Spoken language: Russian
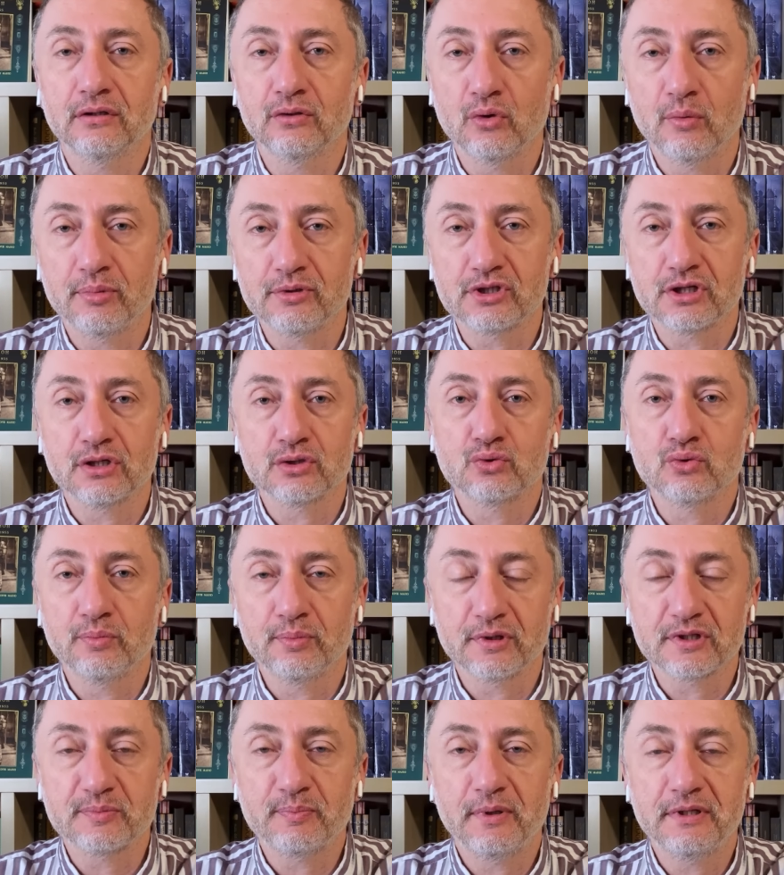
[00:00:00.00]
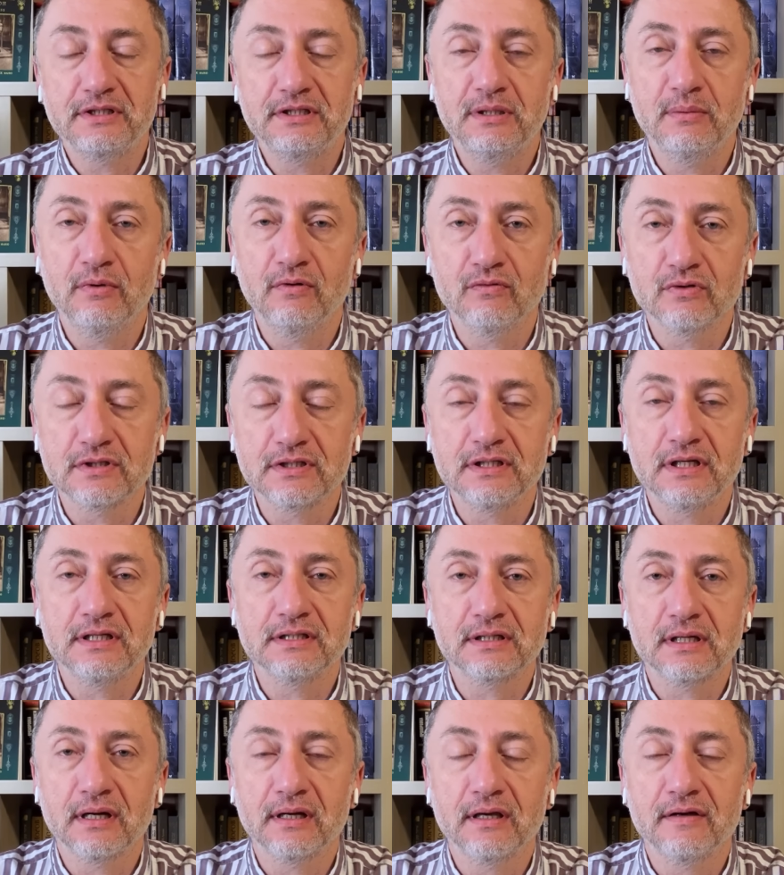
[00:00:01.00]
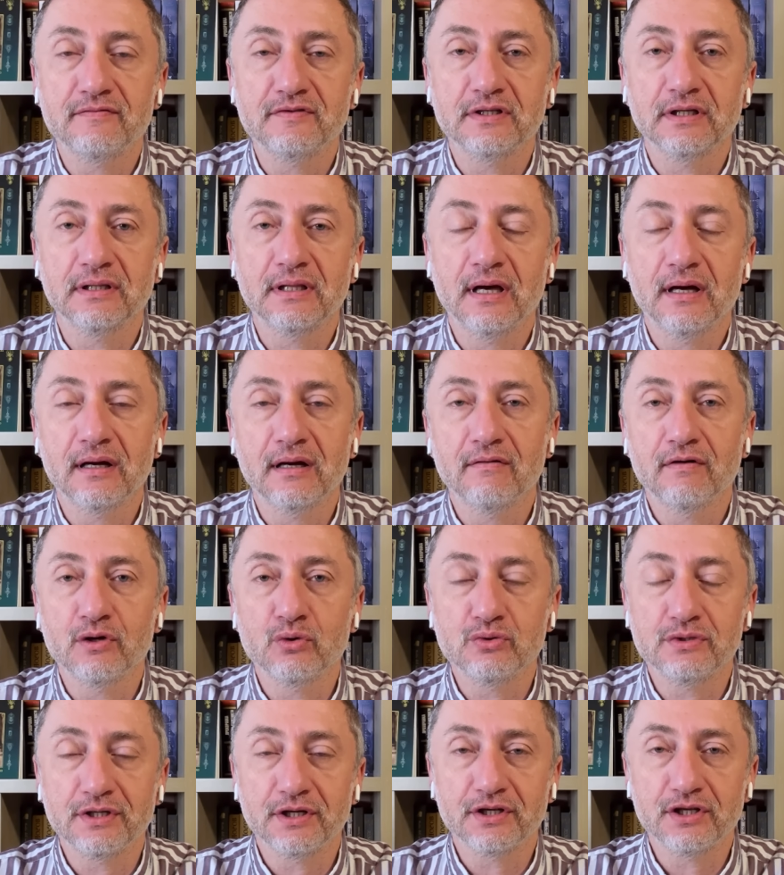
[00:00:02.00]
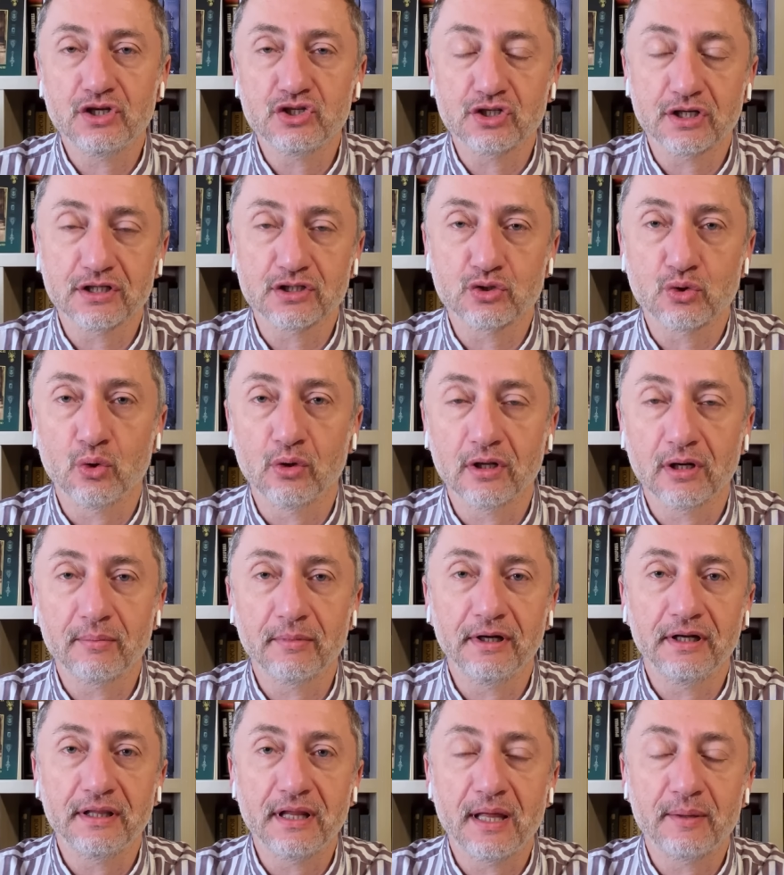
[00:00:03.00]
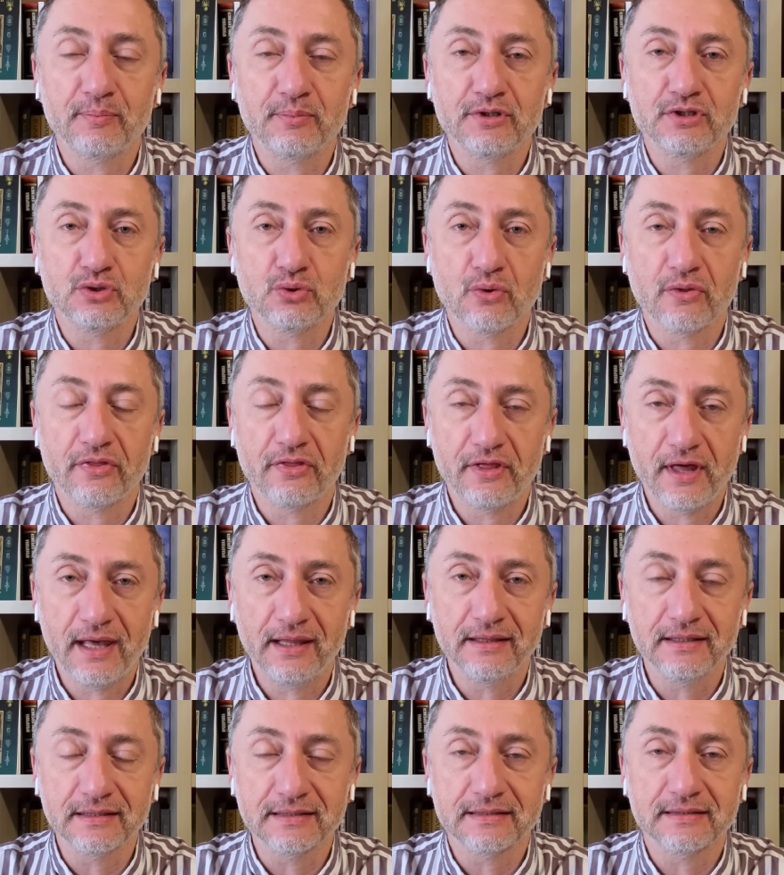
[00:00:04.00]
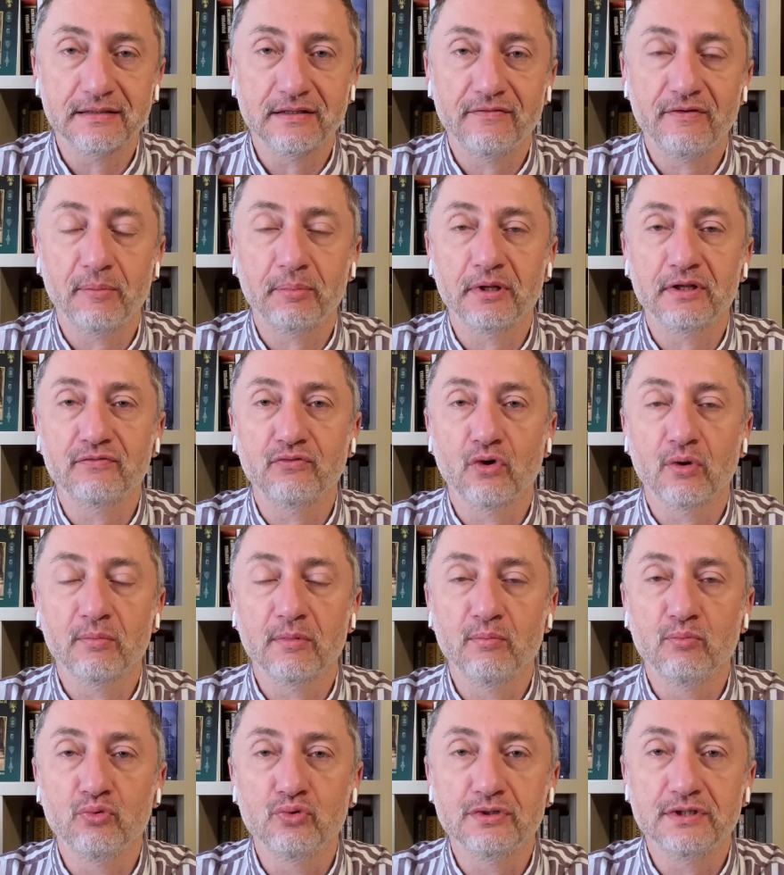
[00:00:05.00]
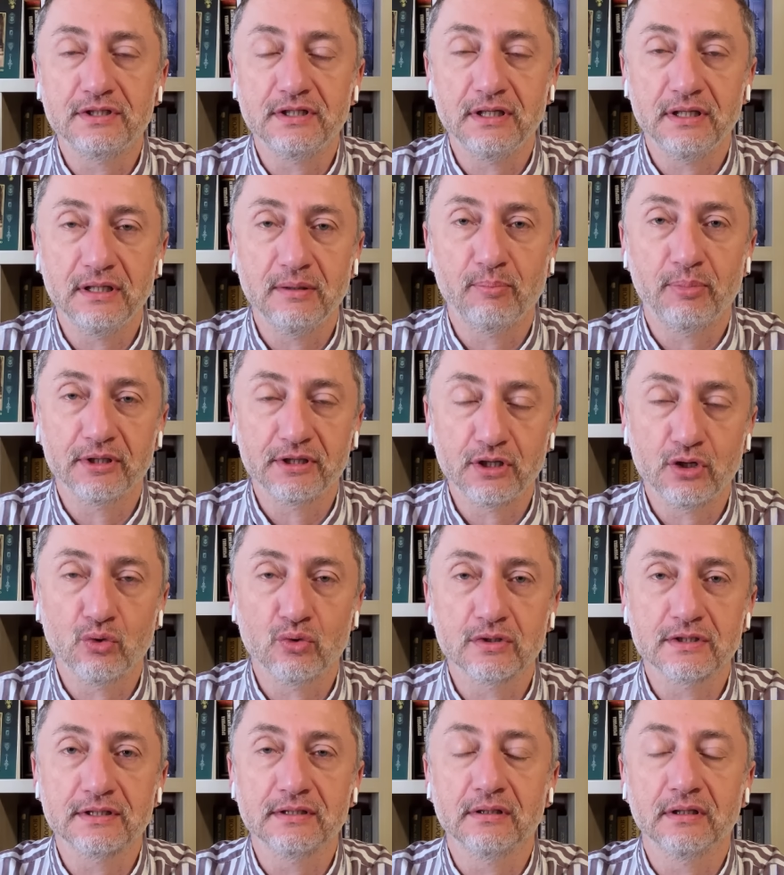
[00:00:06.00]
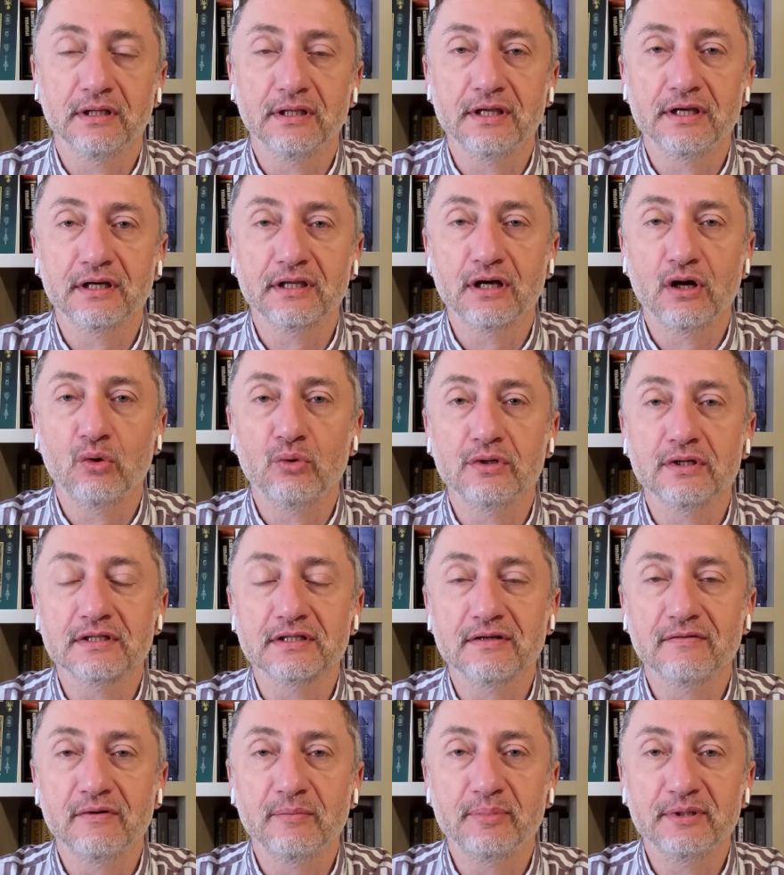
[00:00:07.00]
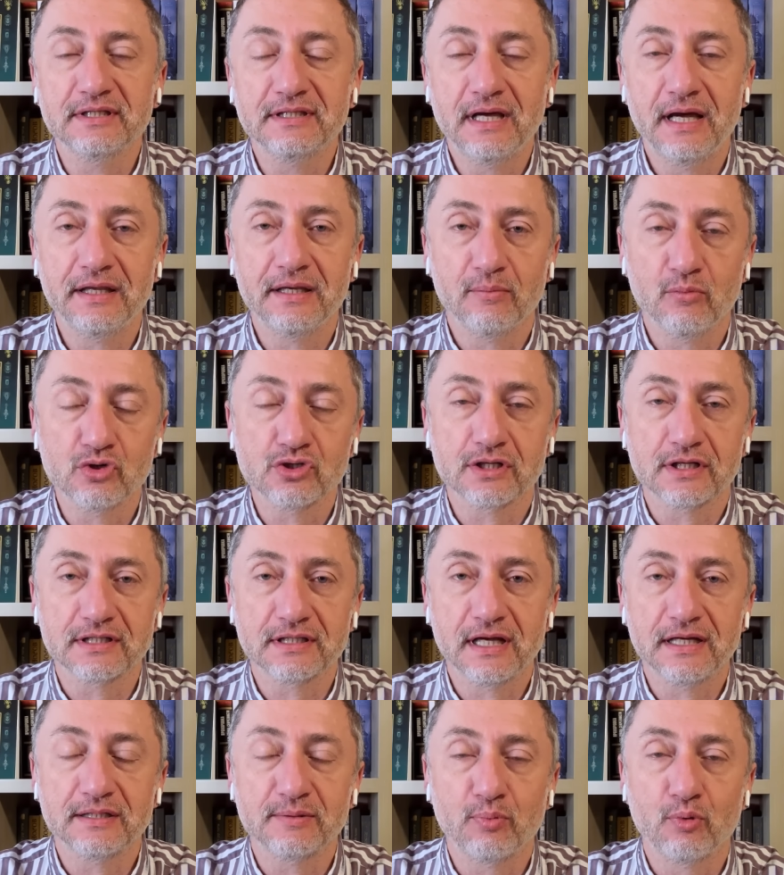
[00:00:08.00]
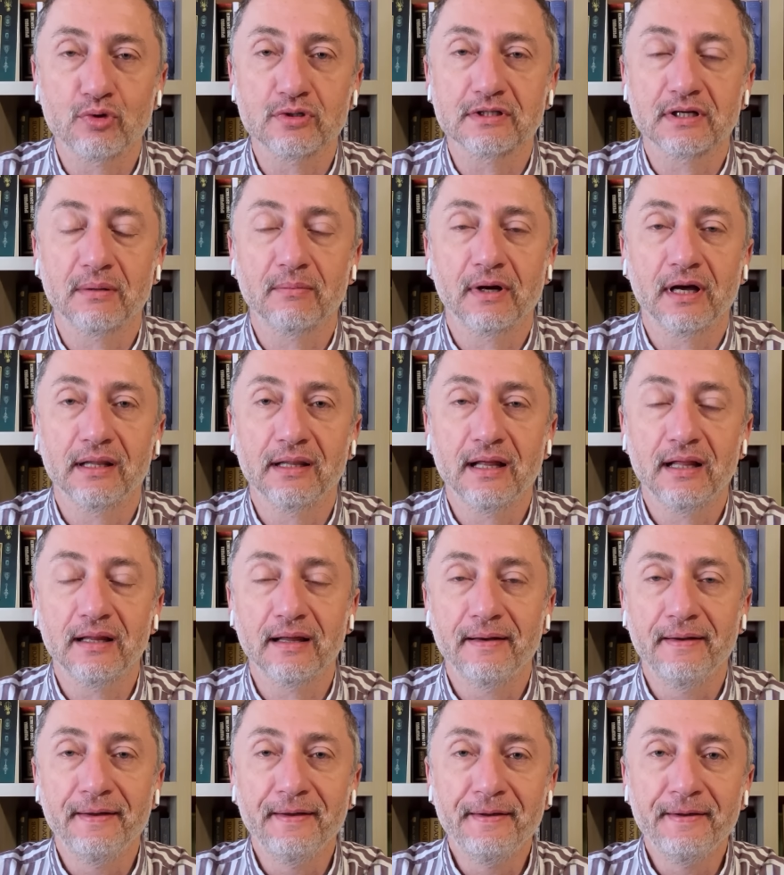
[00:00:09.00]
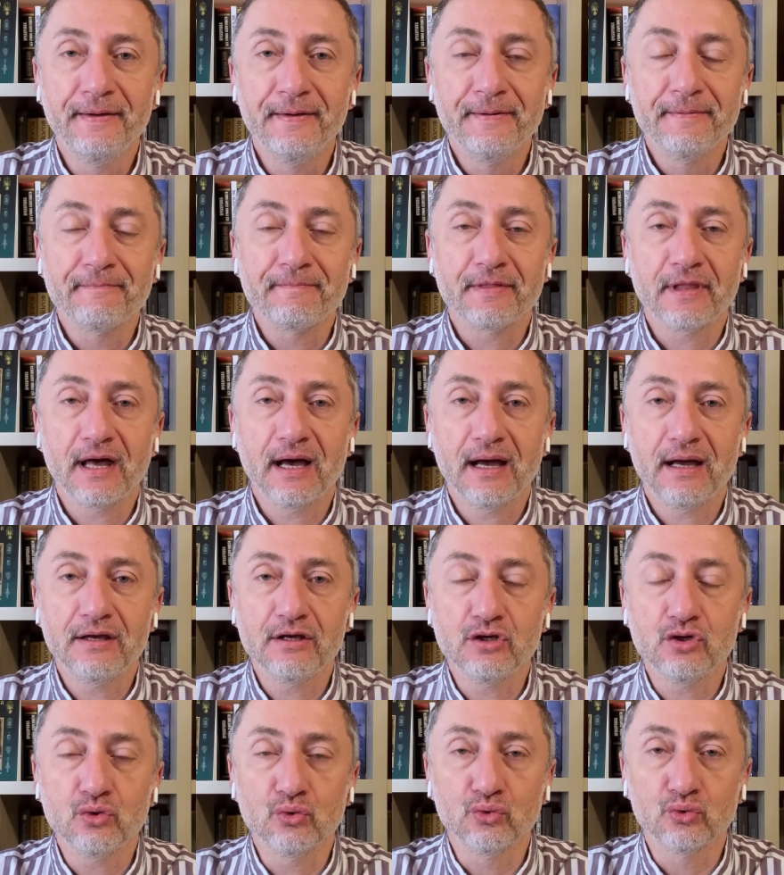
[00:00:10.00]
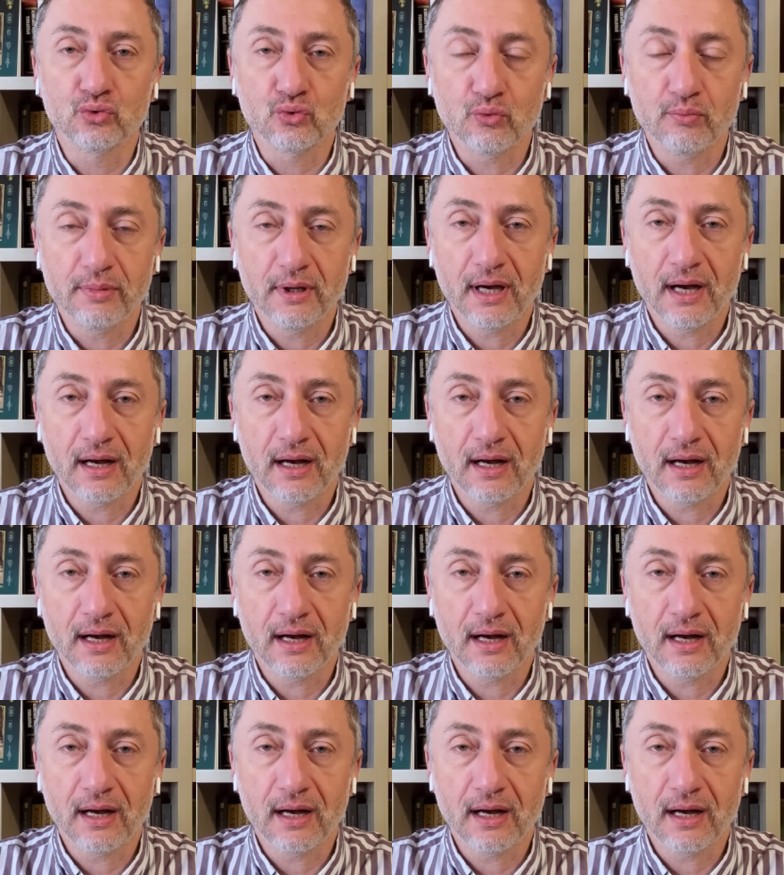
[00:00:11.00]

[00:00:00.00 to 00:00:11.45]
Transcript: Кнопочка супер спасибо вот здесь, как я всегда говорю, сердечко с долларом или надписью thanks. Две платформы Boosty и Patreon, ссылки на них находятся в описании. Можно стать спонсором канала на YouTube.